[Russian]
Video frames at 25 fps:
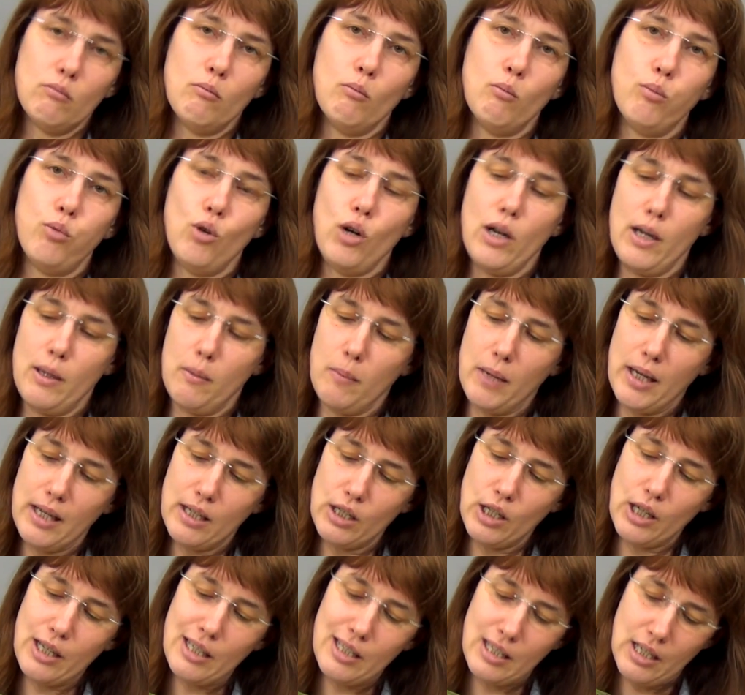
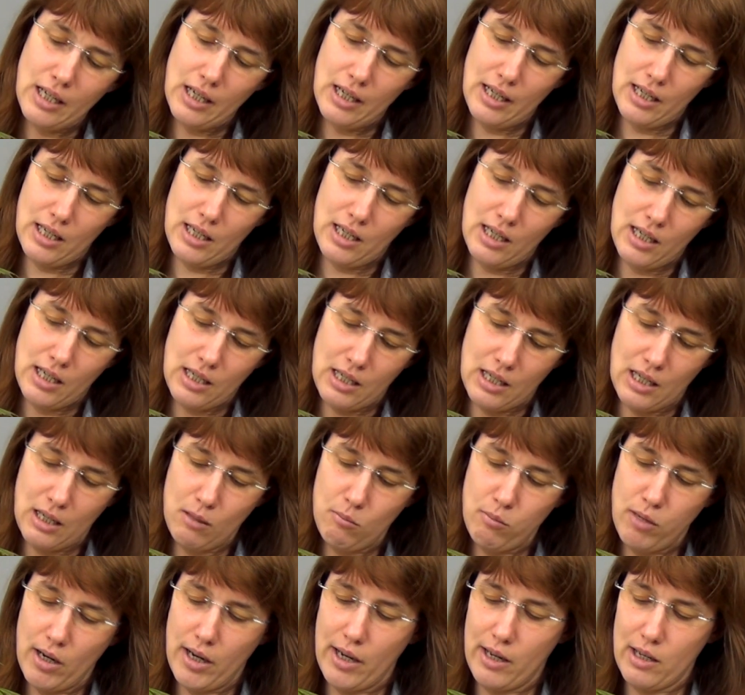более-менее интересно
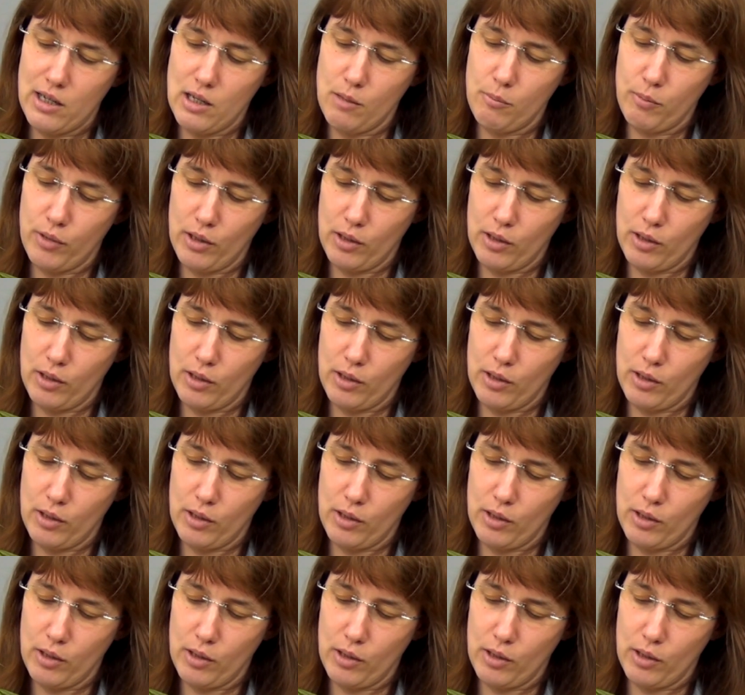изгибается,